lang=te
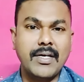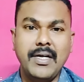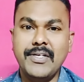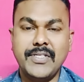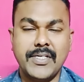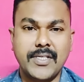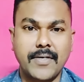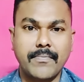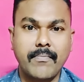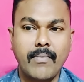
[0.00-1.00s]
రిలీజ్ చేశారు
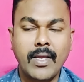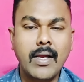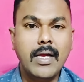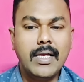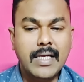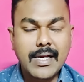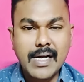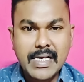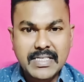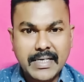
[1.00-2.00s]
ఈ
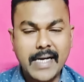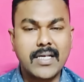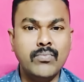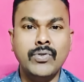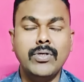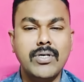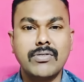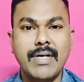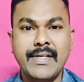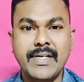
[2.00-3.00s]
రిలీజ్ చేయడానికి ముందు రోజు
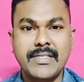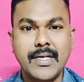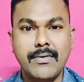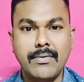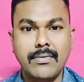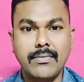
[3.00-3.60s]
కూడా ఏం చేశారు